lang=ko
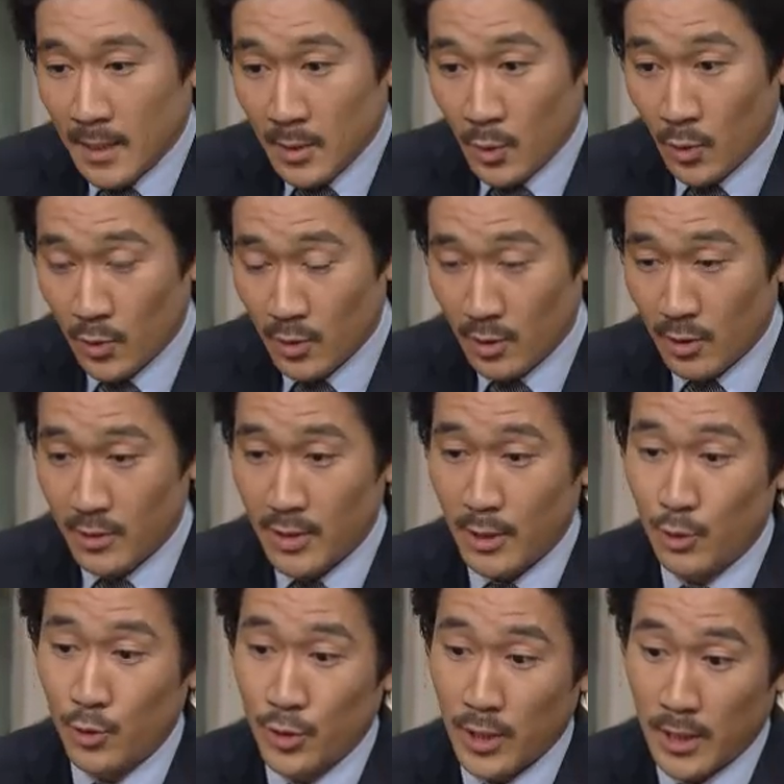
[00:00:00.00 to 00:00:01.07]
돈을 어디에
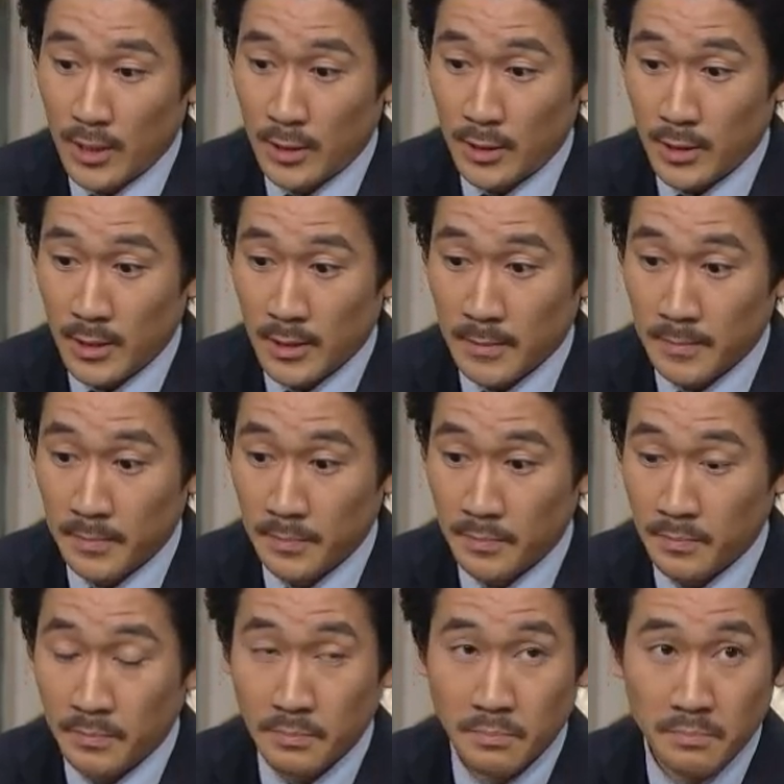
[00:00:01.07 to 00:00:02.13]
투자할지
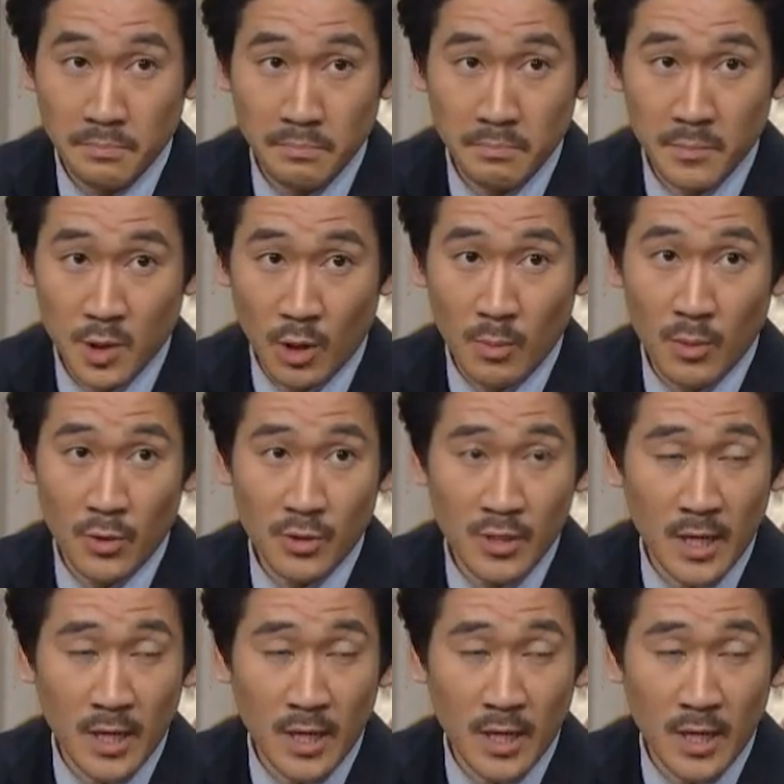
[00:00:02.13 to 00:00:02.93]
정보를